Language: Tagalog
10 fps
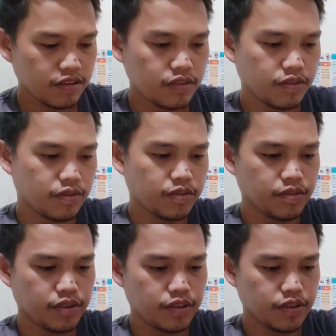So,
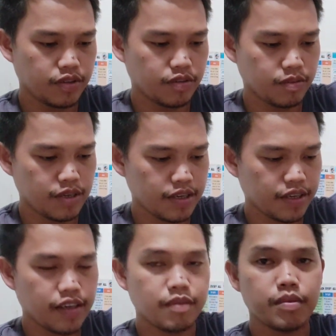ito mga
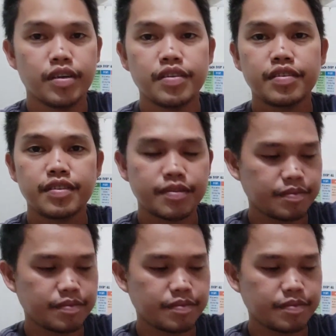kadivers.